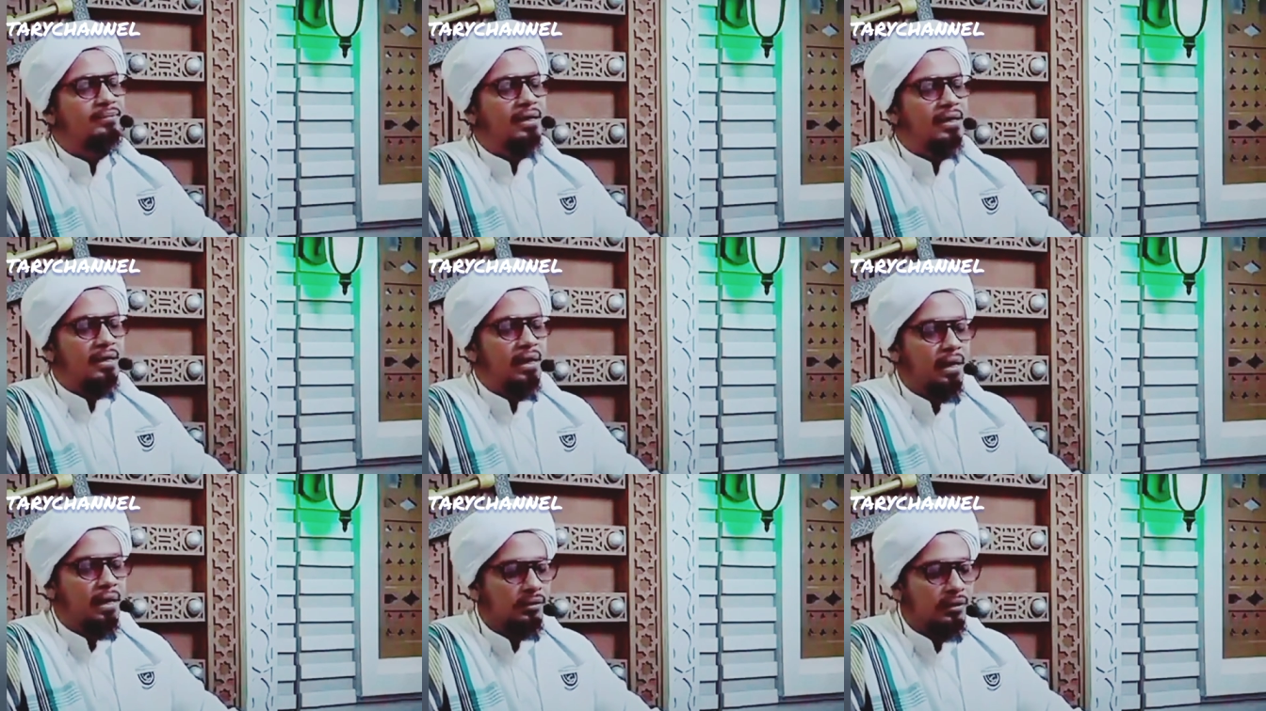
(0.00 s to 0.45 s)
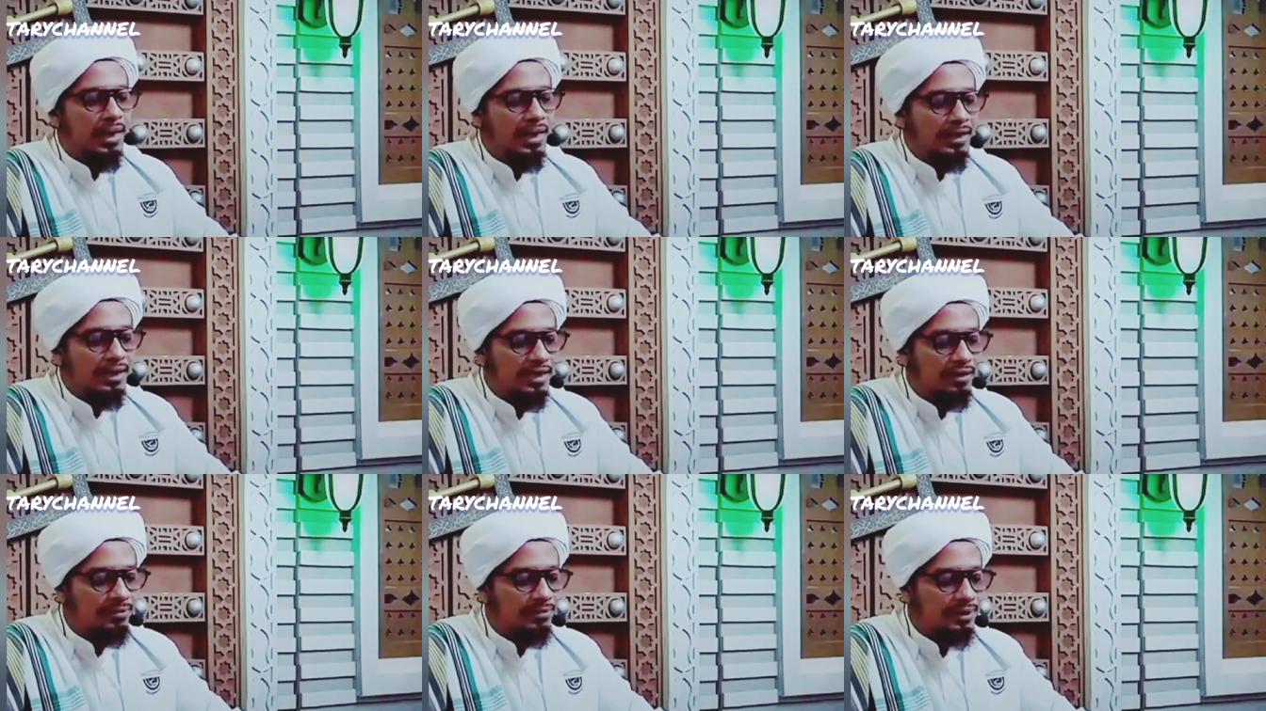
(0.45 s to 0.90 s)
maka
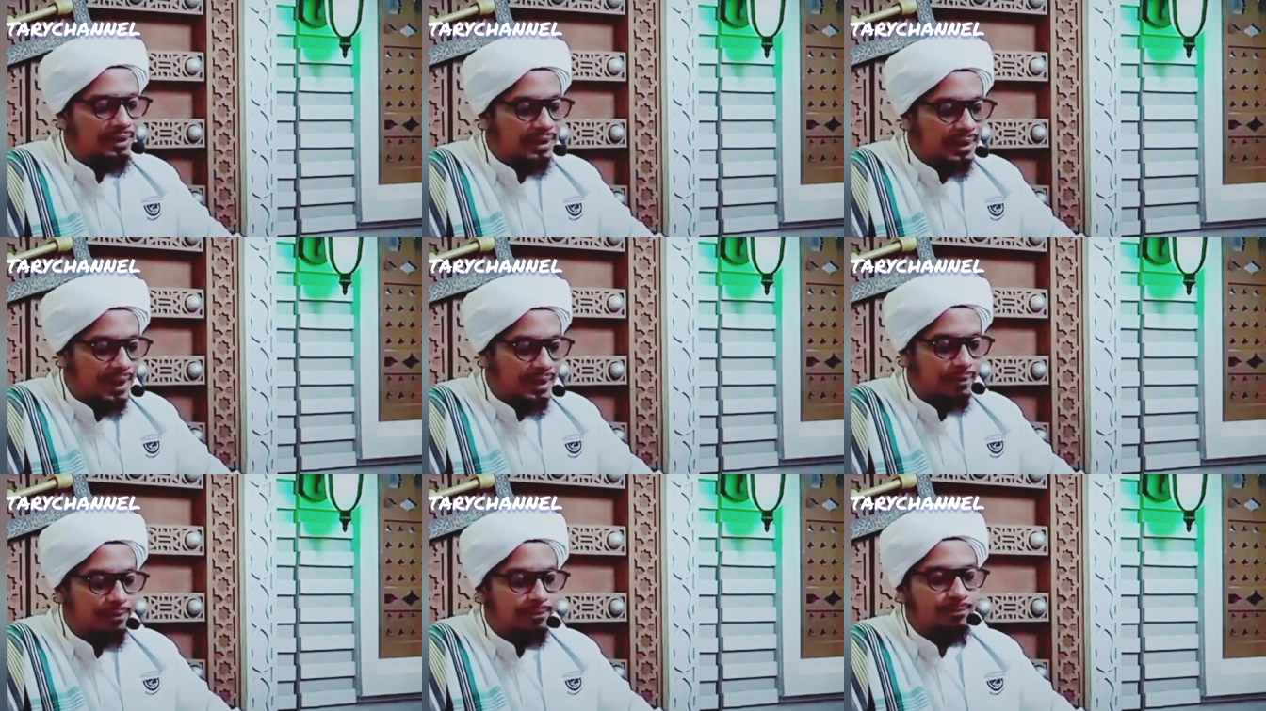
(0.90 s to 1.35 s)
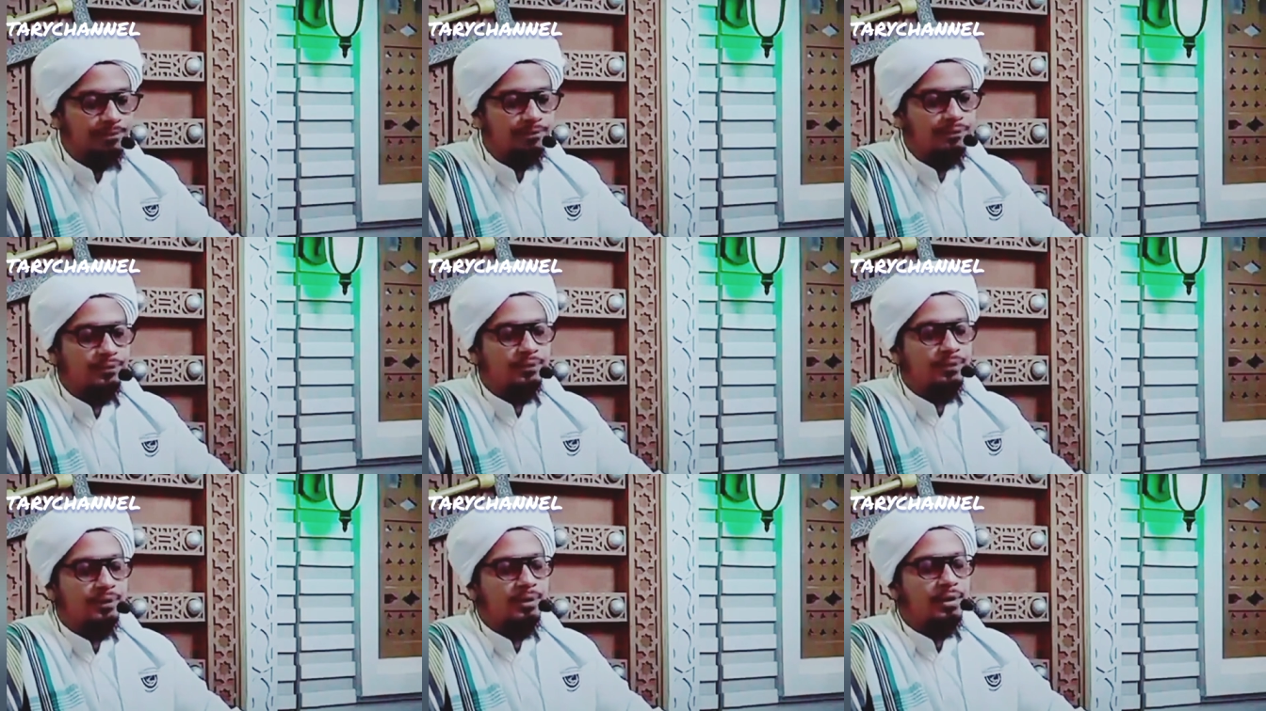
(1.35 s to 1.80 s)
Allah akan berikan
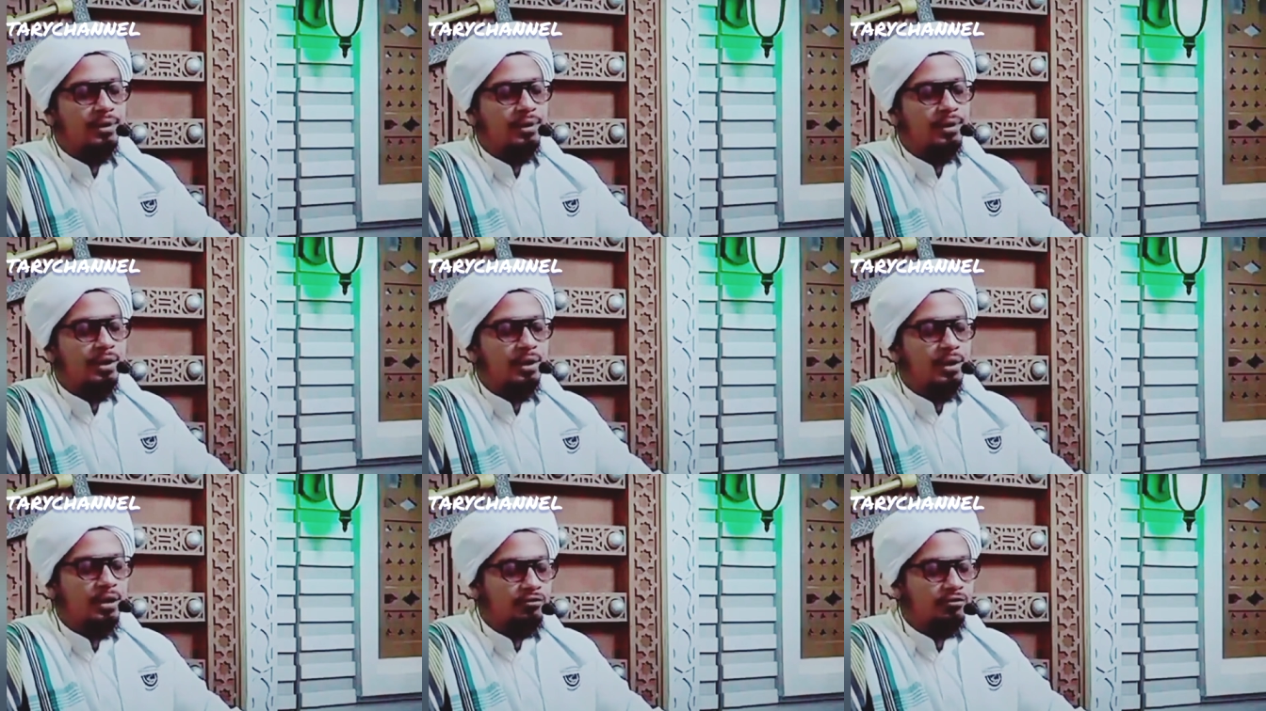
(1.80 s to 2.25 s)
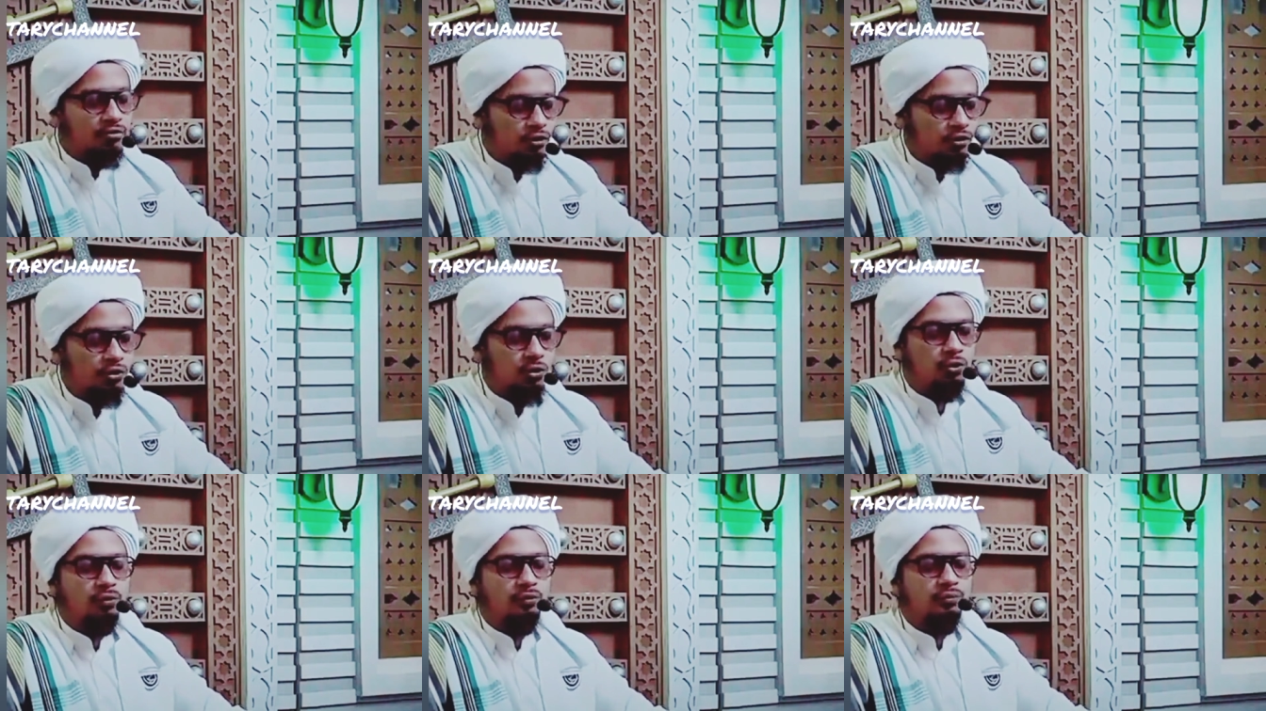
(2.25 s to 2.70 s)
uh,
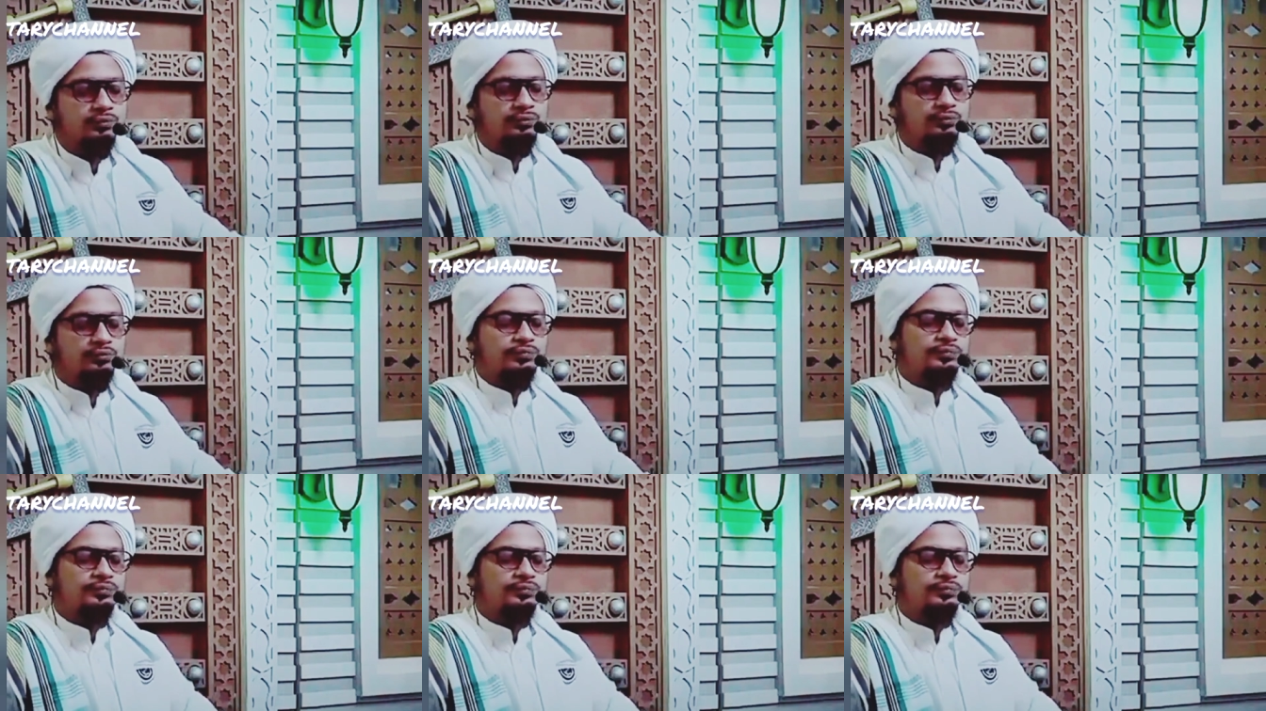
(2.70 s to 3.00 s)
futuh